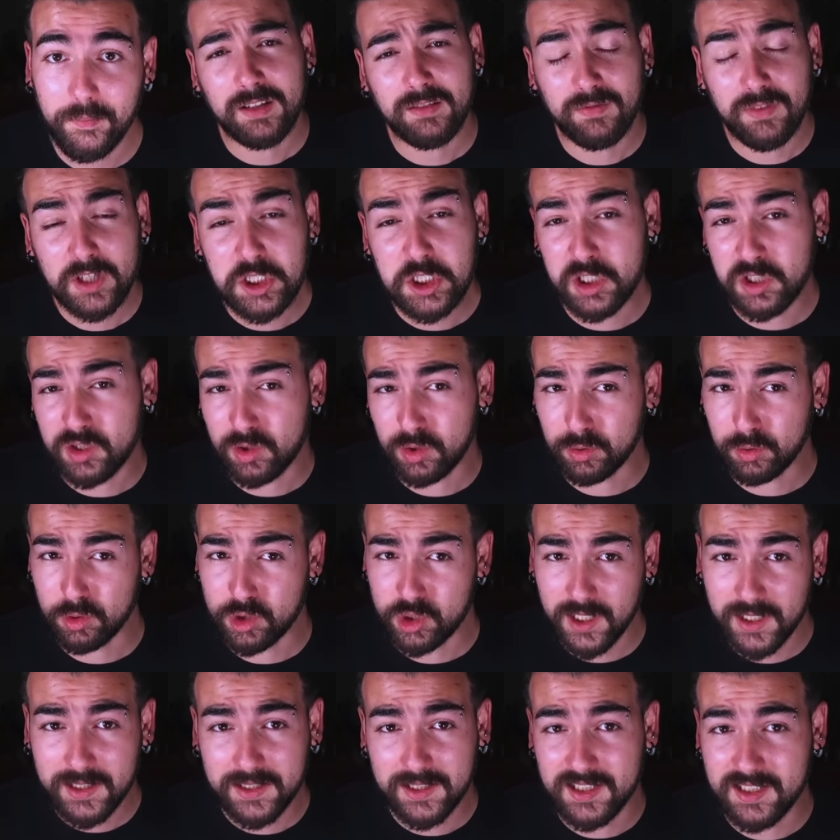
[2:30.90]
Invece sotto
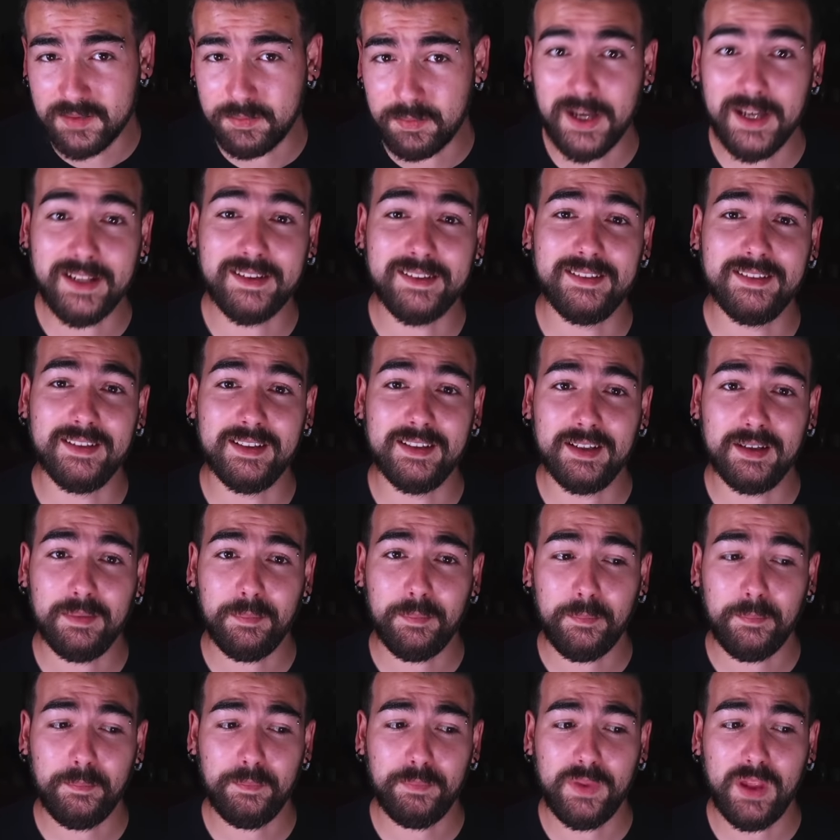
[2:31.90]
certi aspetti
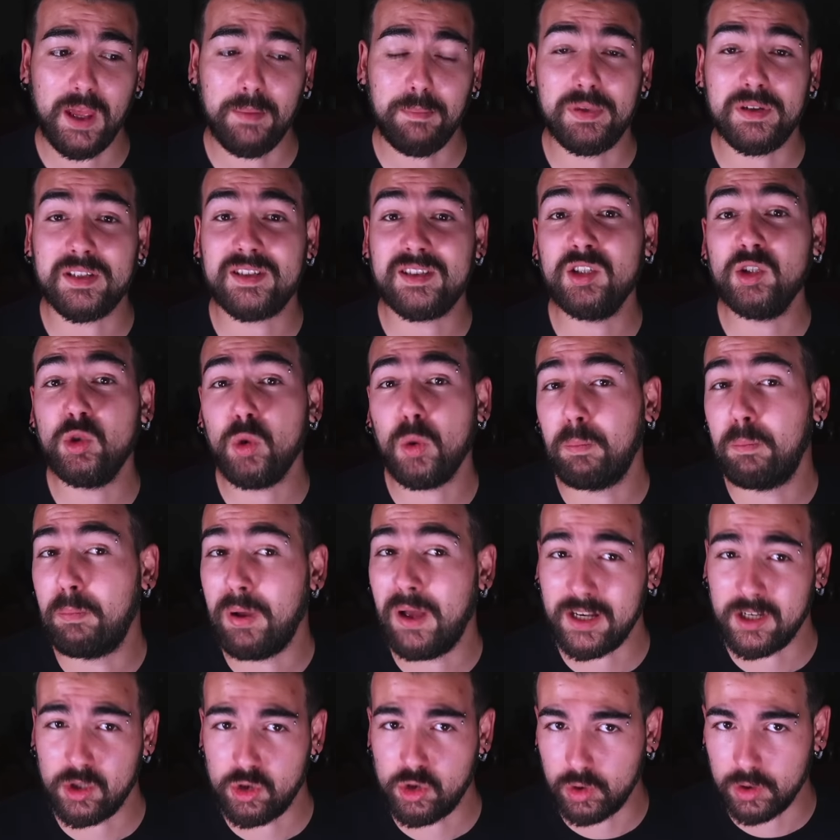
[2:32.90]
è persino
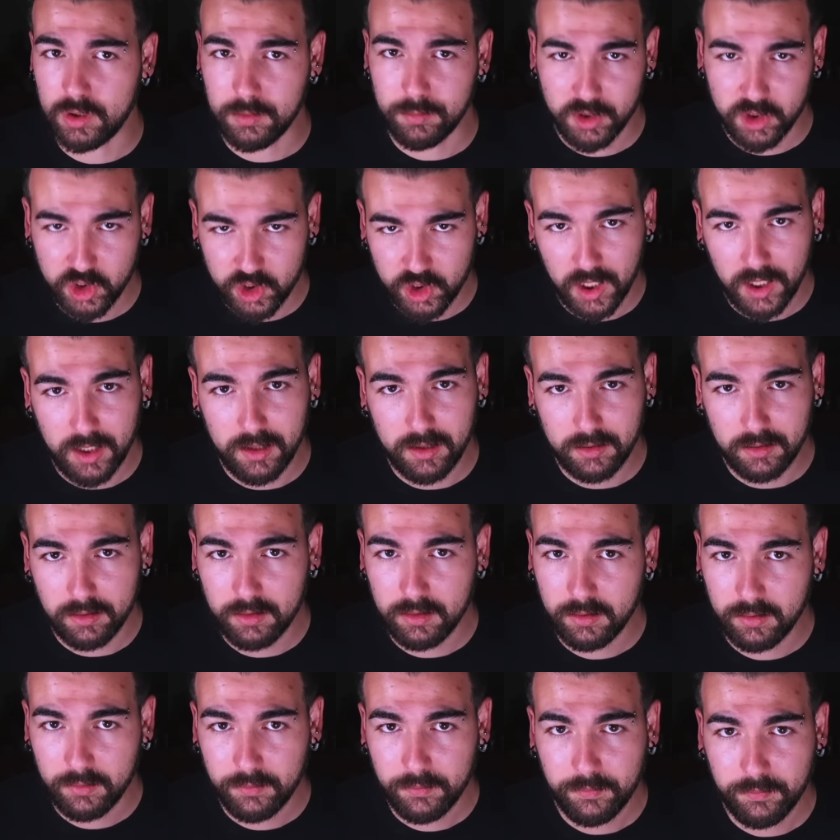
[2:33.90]
peggio di
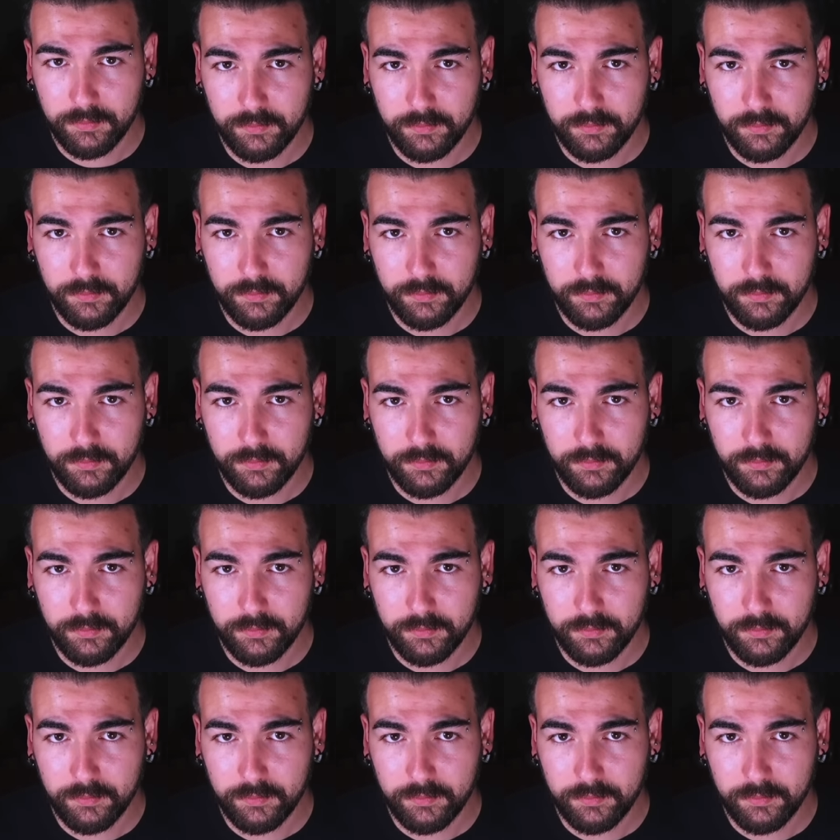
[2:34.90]
Michelle.